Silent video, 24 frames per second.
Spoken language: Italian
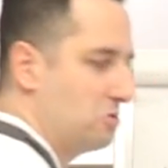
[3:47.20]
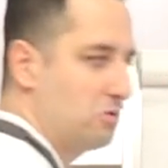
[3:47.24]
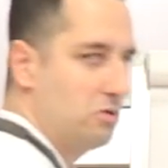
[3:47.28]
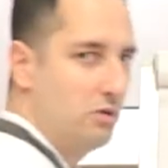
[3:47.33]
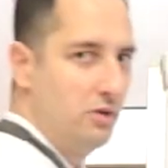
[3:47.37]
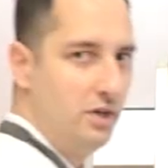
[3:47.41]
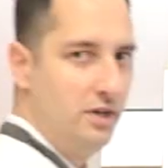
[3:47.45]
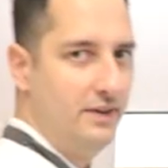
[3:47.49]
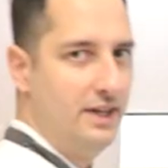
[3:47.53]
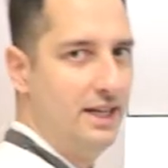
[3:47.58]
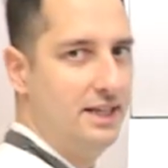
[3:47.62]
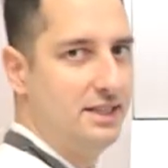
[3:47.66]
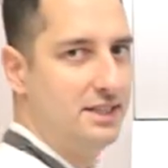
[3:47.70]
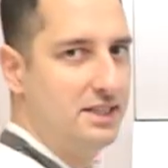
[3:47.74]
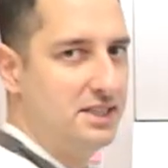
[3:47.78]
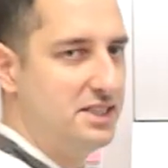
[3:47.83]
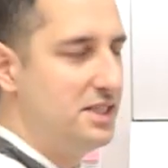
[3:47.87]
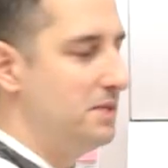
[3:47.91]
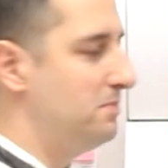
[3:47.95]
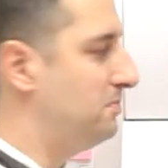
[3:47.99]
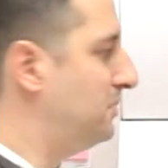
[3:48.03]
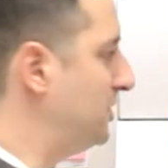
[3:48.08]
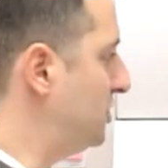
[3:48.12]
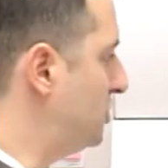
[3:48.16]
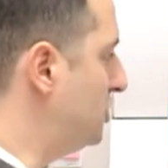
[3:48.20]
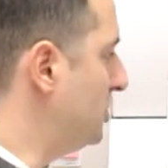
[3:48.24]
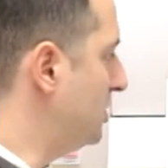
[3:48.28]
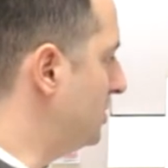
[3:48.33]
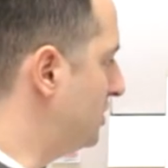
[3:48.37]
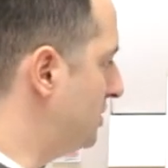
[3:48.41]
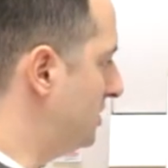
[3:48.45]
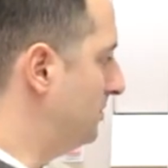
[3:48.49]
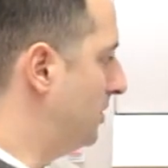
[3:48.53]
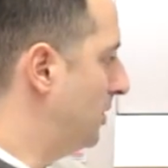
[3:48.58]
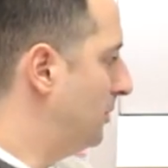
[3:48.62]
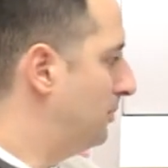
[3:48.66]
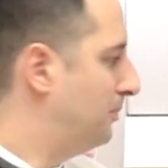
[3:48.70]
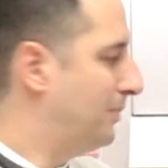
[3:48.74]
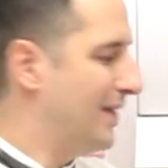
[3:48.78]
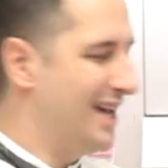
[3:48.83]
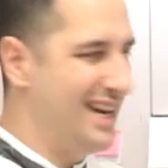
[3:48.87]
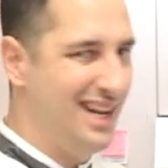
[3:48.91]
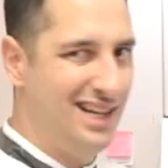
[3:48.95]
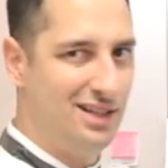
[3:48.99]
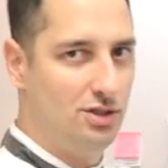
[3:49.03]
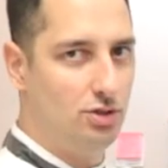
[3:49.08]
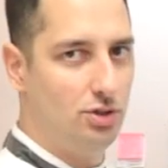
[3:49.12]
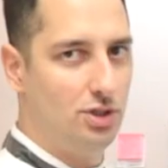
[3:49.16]
Quindi vedete, semplicissimo,
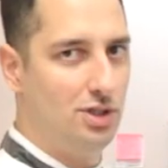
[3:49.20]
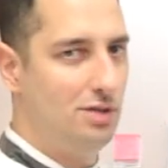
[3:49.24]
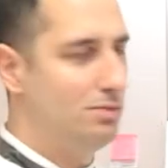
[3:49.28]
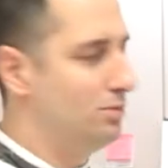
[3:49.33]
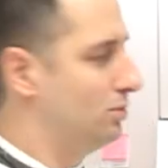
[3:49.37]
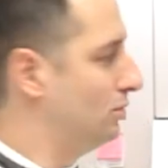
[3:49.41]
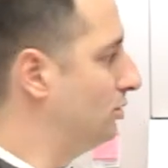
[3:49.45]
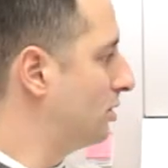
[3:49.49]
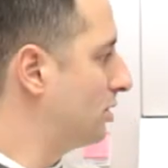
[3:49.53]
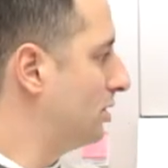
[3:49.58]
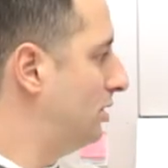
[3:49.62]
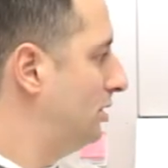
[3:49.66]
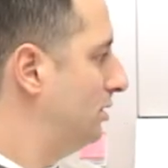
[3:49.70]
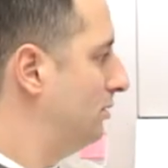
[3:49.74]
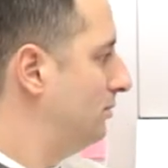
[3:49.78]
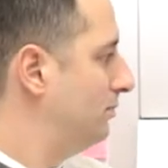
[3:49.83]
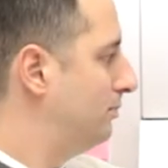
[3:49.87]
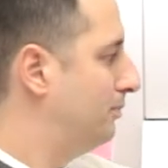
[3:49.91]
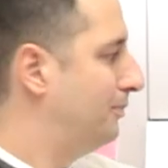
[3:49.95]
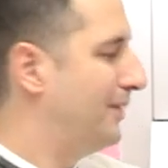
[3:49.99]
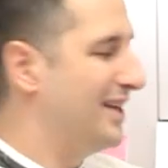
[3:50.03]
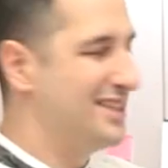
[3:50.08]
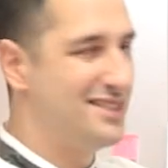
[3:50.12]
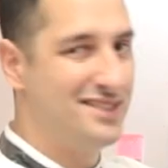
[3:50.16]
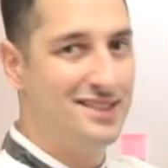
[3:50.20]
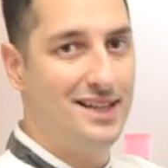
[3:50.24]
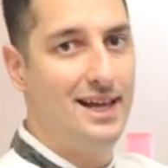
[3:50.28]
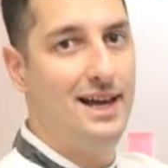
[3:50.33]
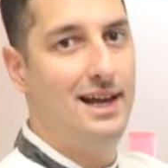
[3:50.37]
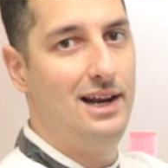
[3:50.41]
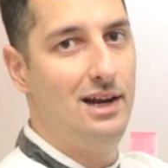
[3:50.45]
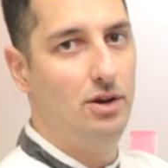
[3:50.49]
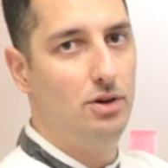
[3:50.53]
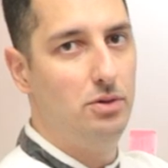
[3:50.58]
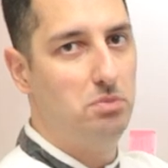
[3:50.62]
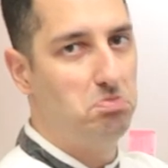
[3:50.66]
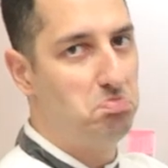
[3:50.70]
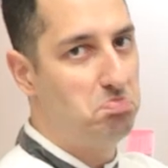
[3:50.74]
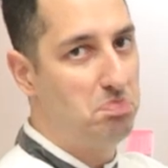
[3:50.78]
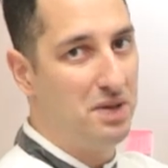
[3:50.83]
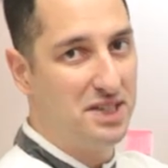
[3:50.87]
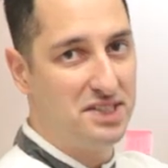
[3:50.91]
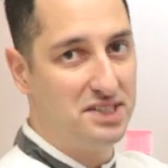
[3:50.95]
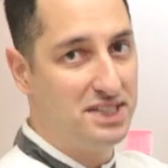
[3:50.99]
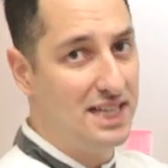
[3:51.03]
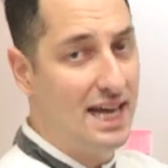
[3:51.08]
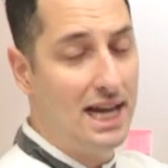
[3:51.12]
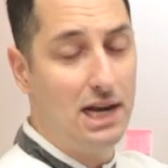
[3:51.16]
panetto di burro, pastello,
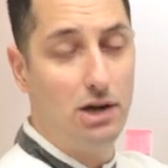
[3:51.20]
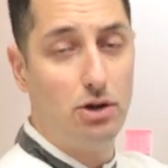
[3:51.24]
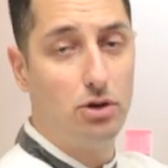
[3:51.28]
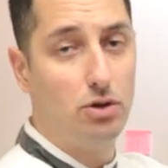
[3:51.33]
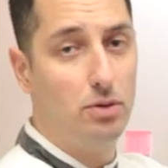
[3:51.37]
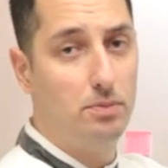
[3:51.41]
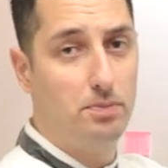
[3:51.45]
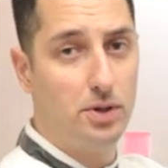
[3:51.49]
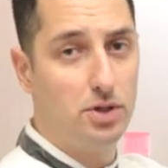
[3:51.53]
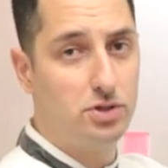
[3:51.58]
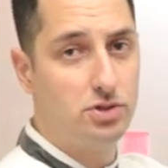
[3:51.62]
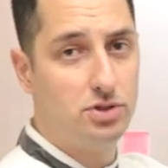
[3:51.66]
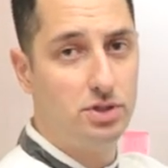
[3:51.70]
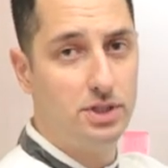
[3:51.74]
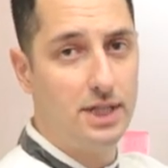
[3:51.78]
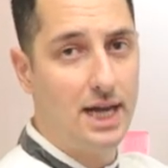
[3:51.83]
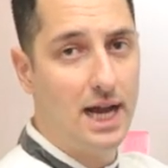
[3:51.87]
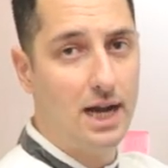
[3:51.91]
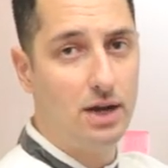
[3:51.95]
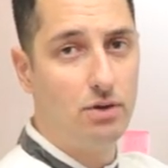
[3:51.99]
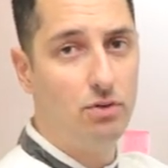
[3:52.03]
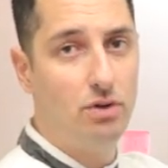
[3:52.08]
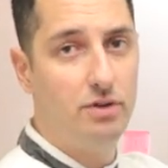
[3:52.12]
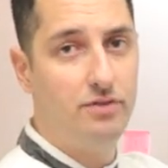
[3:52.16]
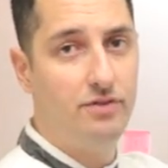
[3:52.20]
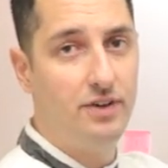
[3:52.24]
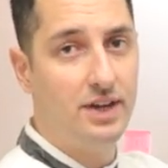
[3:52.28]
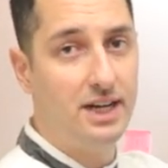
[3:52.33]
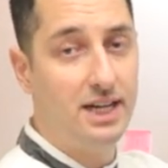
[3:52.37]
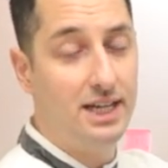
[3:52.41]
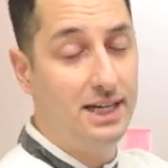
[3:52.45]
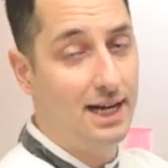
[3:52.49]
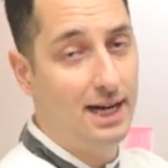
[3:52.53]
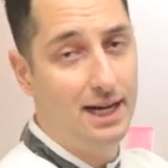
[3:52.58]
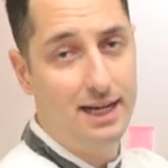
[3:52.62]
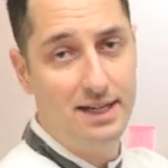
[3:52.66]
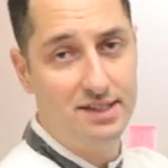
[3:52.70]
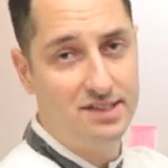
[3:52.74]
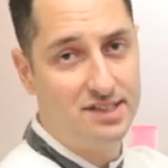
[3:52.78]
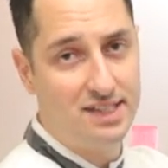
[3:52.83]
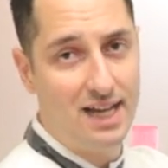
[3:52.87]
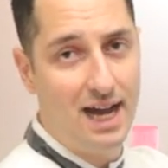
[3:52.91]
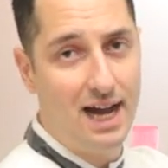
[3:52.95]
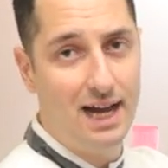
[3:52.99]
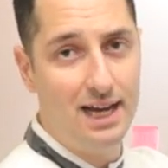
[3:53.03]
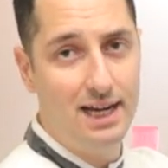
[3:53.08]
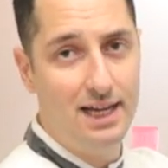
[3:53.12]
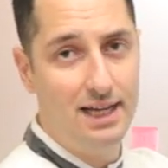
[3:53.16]
pastello composto da acqua e farina e
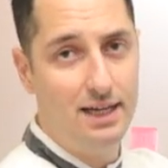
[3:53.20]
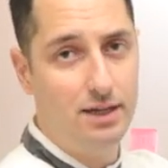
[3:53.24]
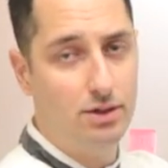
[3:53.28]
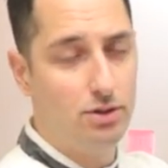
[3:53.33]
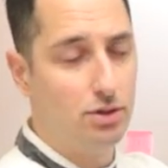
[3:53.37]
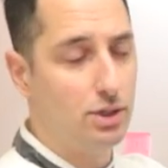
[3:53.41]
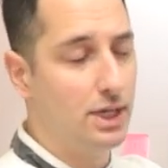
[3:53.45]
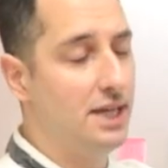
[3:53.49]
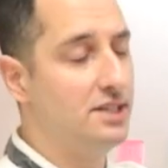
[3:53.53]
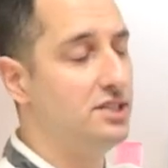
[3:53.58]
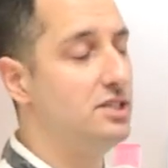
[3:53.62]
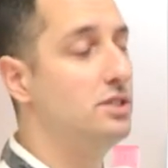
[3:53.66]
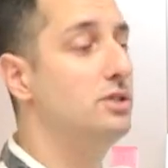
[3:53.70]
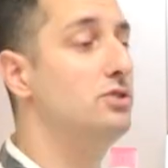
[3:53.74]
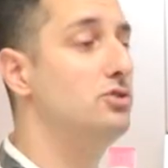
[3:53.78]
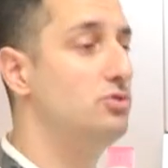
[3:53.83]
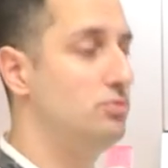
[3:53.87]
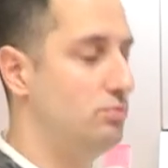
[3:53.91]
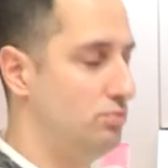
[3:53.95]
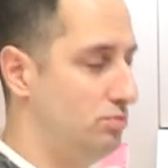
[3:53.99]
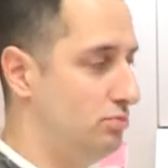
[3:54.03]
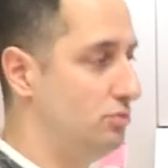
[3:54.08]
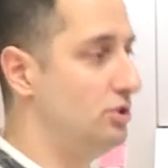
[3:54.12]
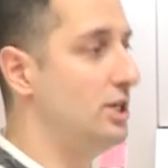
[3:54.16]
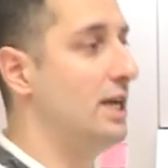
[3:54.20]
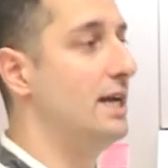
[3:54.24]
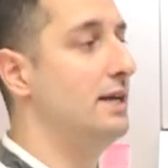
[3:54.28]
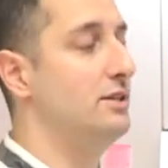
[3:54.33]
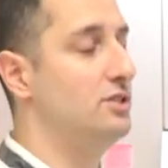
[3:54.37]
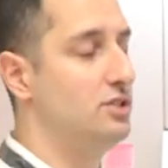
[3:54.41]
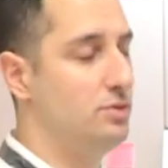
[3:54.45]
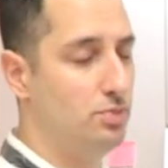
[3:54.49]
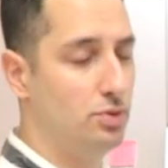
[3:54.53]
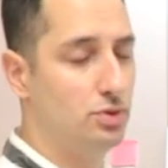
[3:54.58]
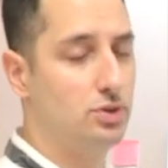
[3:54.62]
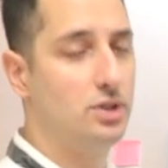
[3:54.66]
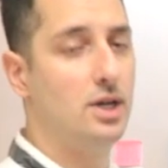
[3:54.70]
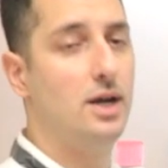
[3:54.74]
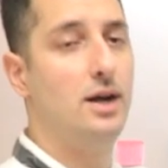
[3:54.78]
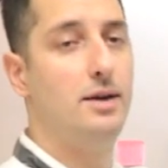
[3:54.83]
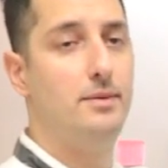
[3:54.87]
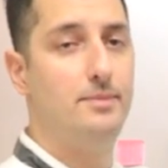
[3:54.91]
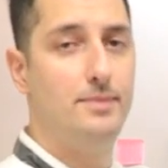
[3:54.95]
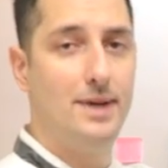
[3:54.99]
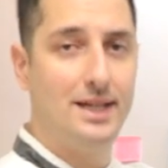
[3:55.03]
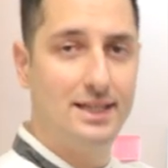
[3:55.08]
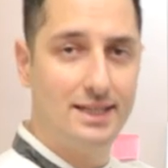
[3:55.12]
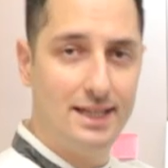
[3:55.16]
sale, ok, si, si potrà
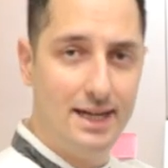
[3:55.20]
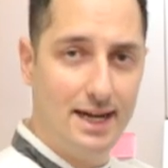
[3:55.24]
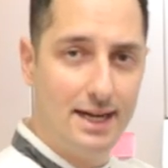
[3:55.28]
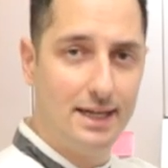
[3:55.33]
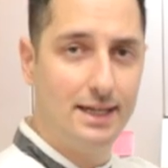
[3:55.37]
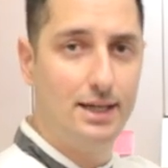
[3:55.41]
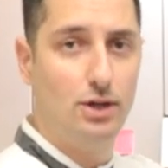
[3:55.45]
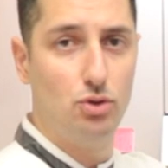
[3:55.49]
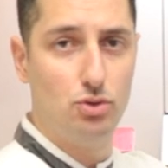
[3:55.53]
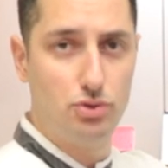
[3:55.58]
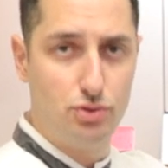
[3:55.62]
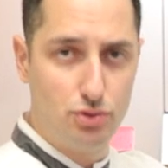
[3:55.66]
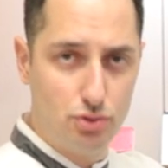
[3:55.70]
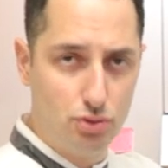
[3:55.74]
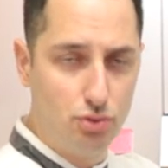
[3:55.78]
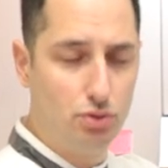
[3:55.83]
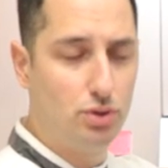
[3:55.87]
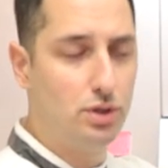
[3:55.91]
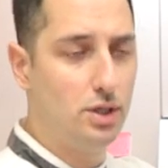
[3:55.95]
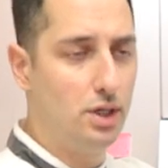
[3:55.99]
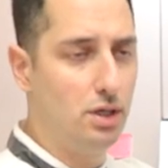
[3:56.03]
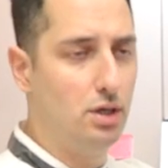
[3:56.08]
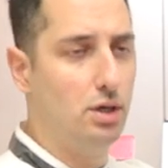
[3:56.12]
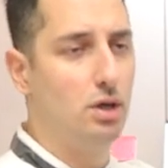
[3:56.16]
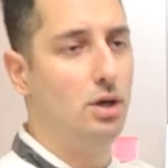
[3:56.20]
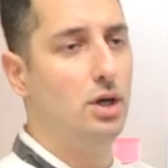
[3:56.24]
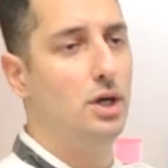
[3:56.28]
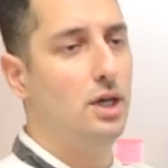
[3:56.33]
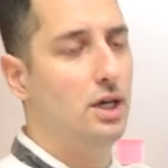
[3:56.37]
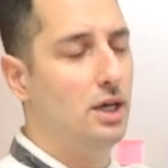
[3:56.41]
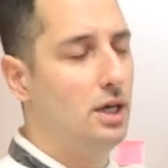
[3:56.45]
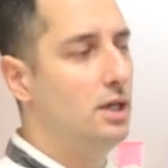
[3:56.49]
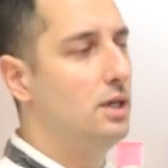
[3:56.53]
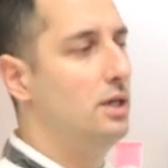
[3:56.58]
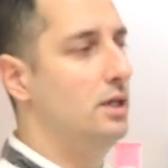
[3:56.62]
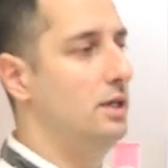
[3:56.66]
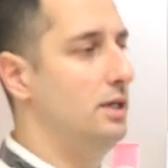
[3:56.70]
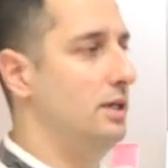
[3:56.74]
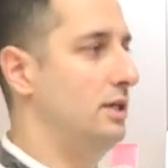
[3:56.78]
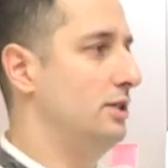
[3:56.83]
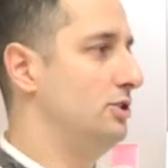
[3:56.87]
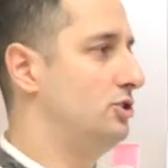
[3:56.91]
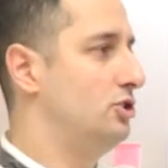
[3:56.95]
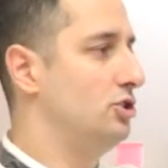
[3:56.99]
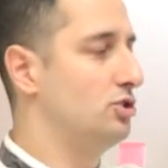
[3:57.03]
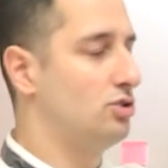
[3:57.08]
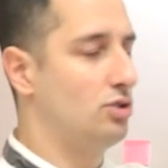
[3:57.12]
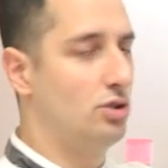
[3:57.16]
mettere anche lo zucchero,
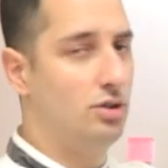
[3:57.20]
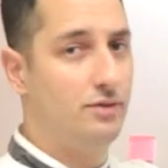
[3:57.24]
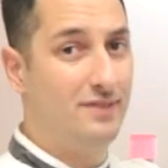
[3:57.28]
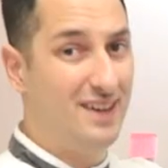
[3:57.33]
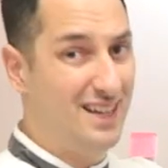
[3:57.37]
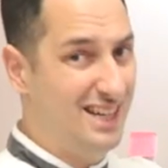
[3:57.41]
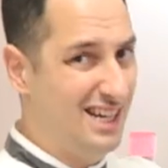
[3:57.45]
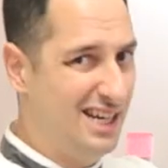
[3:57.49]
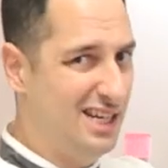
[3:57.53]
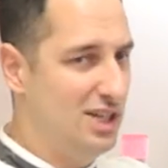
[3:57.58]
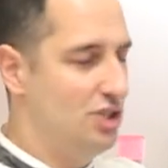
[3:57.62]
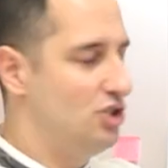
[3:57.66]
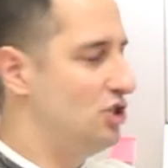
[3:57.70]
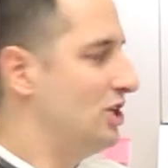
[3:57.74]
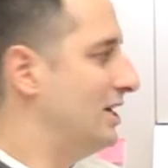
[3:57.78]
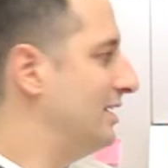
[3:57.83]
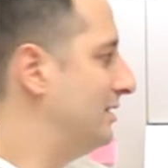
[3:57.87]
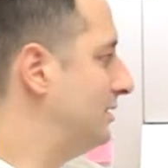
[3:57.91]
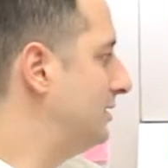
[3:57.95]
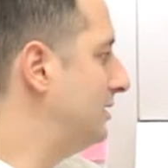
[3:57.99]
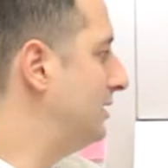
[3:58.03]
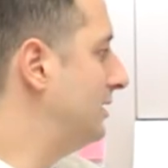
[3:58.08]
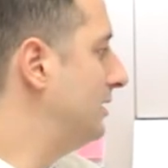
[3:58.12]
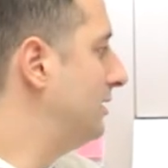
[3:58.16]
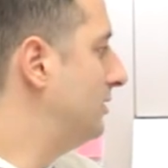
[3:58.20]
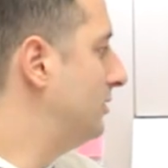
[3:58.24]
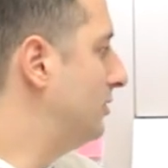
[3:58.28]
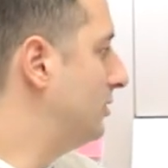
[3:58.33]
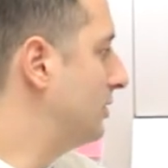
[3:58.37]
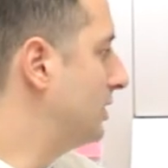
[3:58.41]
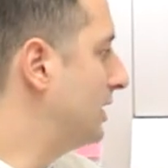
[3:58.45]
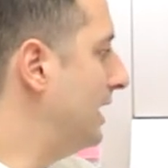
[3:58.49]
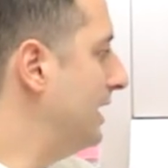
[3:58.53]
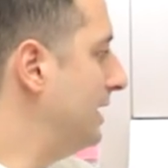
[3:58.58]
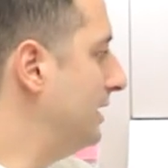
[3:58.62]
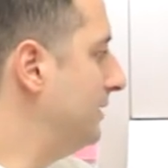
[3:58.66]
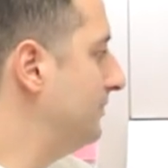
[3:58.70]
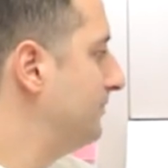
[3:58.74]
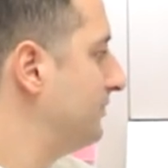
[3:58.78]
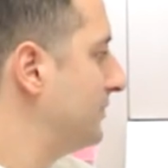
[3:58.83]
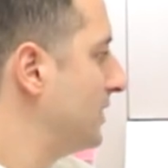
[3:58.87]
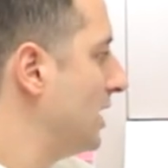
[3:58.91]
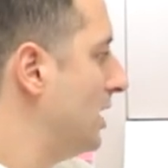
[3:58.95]
eh, ci sono varie ricette, ok?